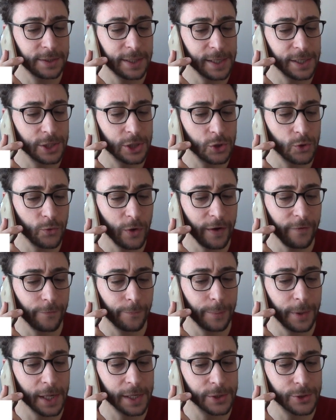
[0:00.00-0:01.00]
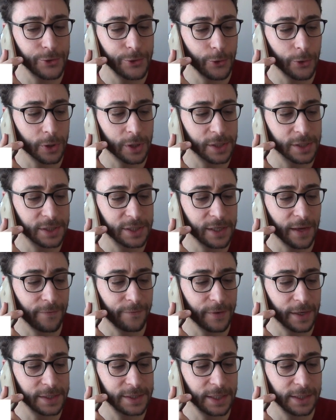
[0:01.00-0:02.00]
T'es Juifs, bien sûr que c'est
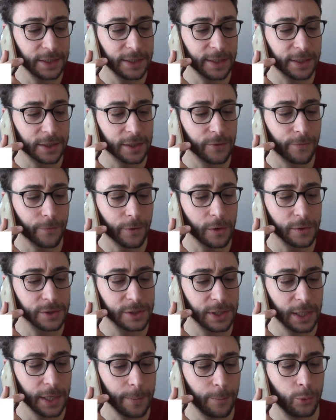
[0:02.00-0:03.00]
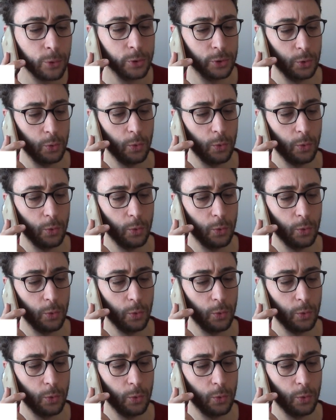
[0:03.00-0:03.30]
facile d'être français pour